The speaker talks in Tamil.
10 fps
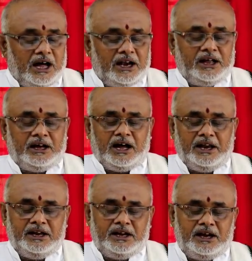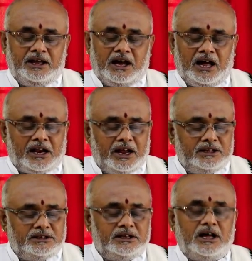காரண காரியங்களை
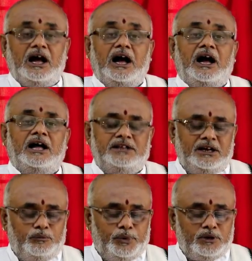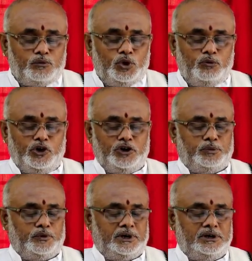ஆராய்ந்து அதன் பின் முடிவு
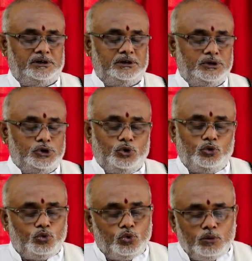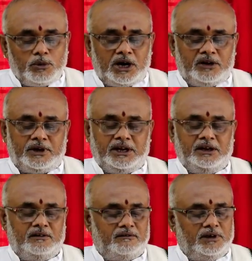எடுப்பவர்கள் கூடுமான
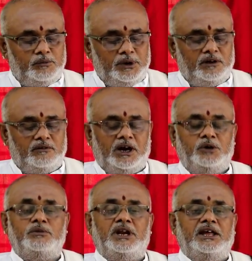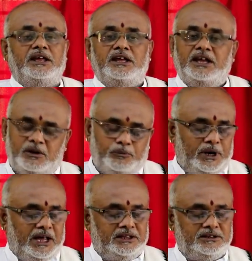வரையில் வறுமையில் வாடும் நிலை
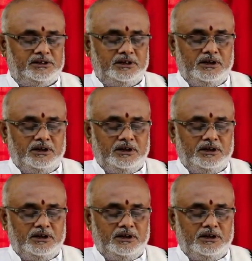ஏற்படாது